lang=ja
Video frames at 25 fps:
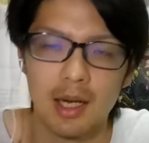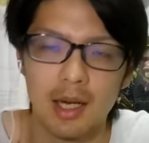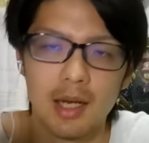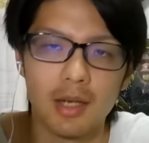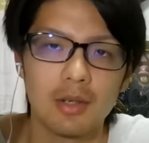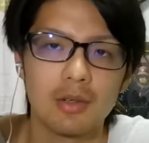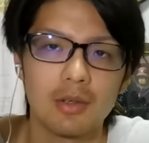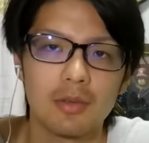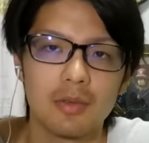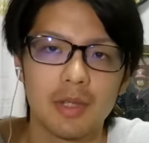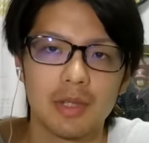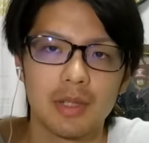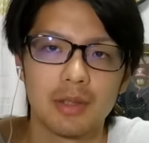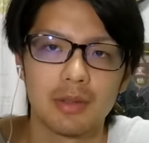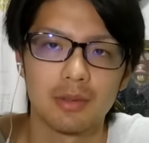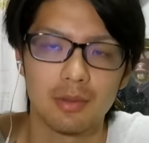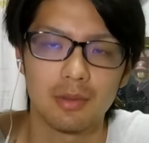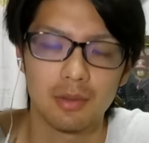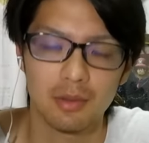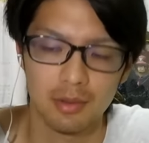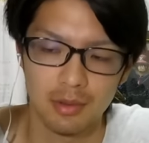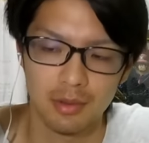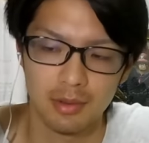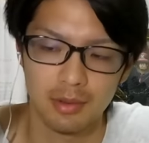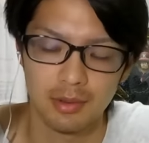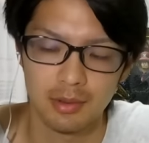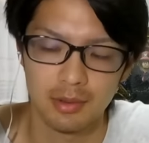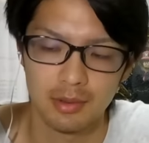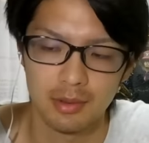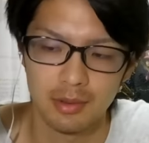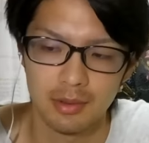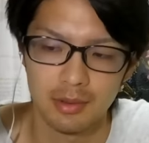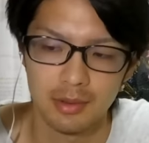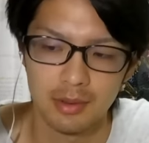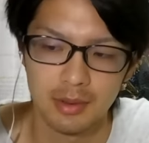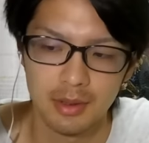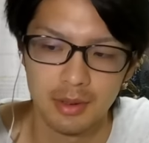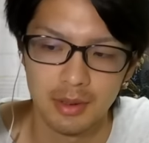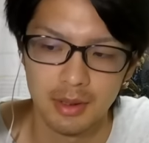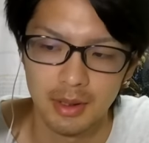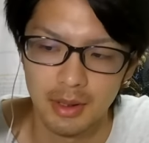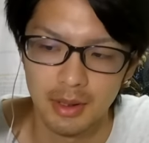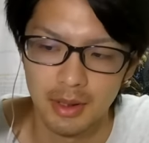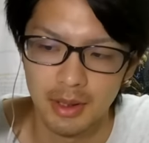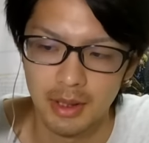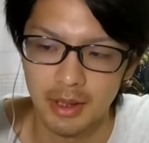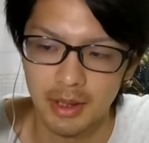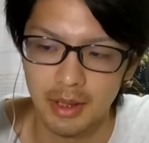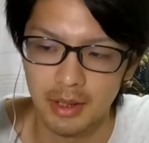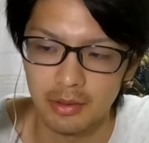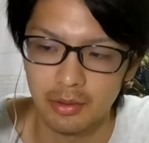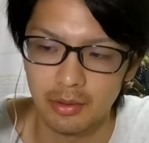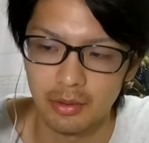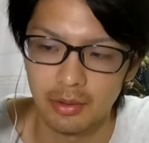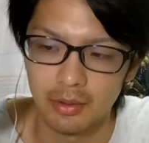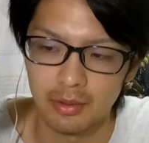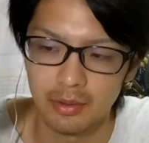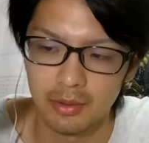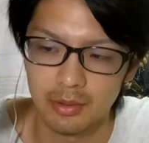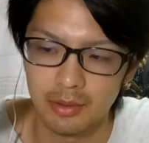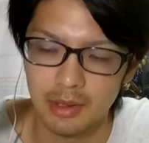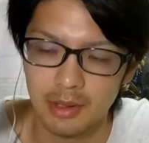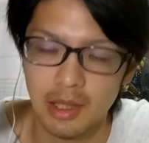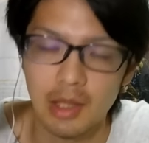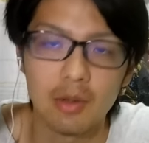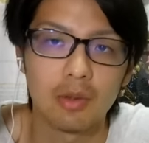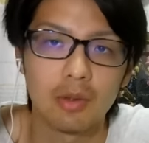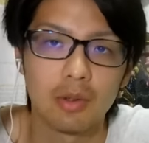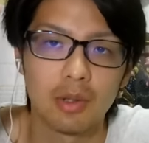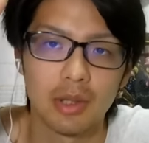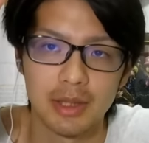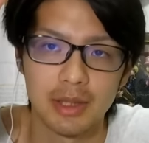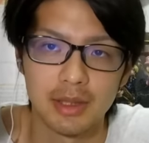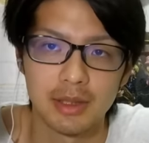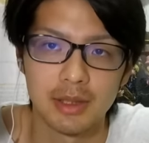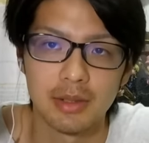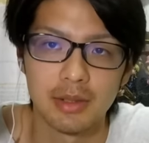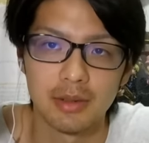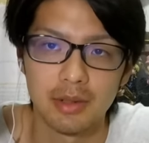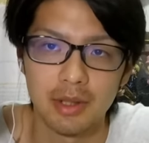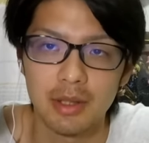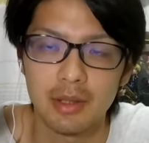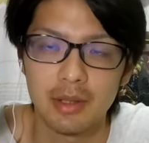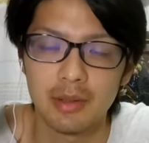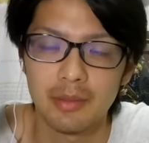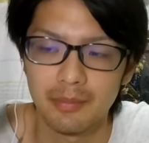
ハロウィンと、で、あと、タコのやつだよね。